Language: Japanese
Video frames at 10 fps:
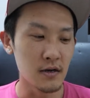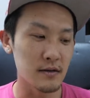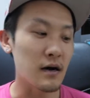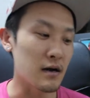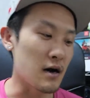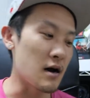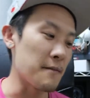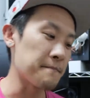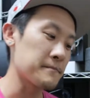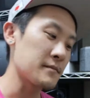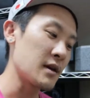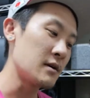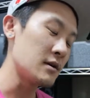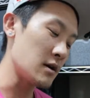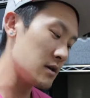だから、
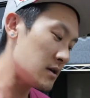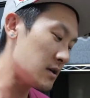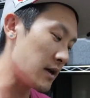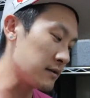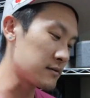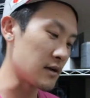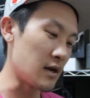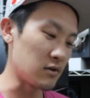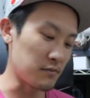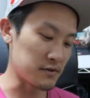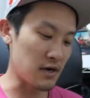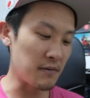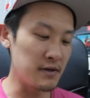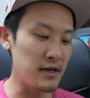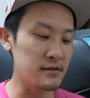いや、いいレンズだなと思いました。
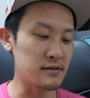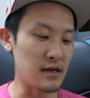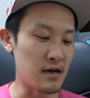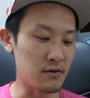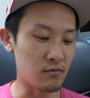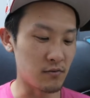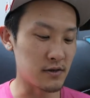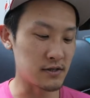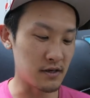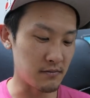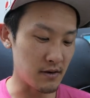神レンズだなと思いましたね。